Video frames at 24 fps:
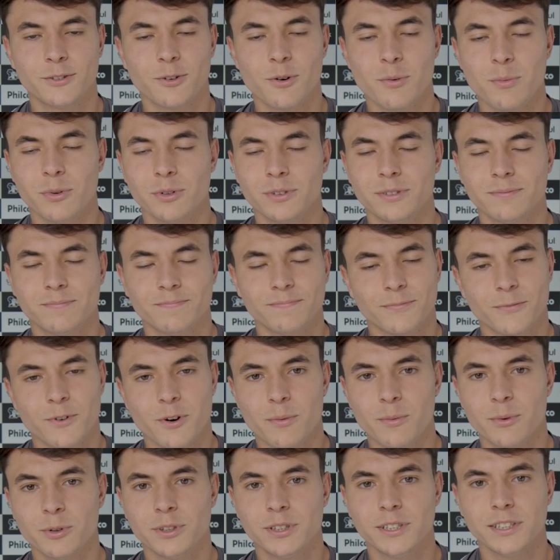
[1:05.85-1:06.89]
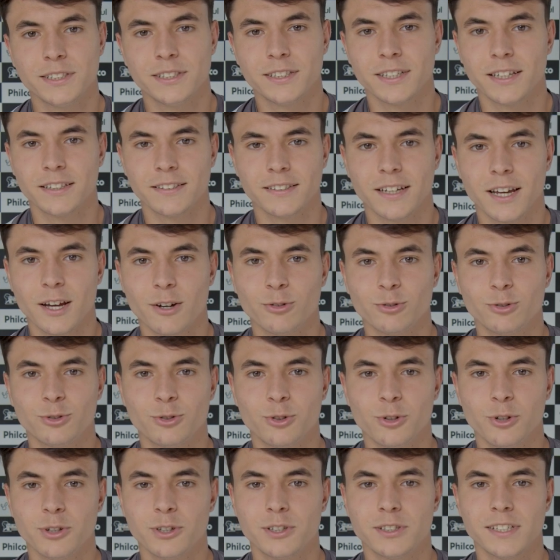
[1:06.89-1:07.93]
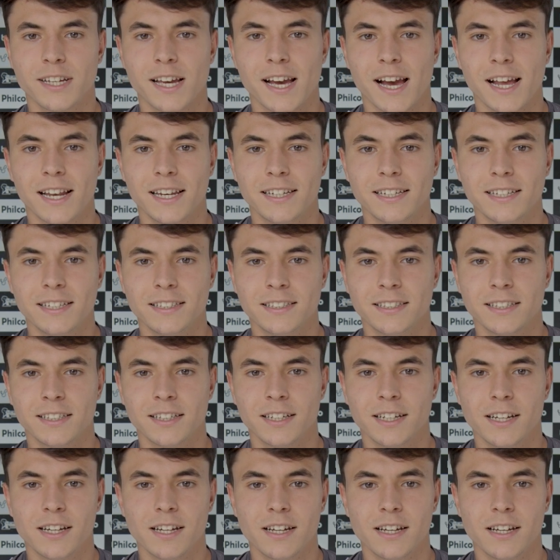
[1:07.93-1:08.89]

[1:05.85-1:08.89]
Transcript: Como, como eu disse, é, é um sonho que se realiza.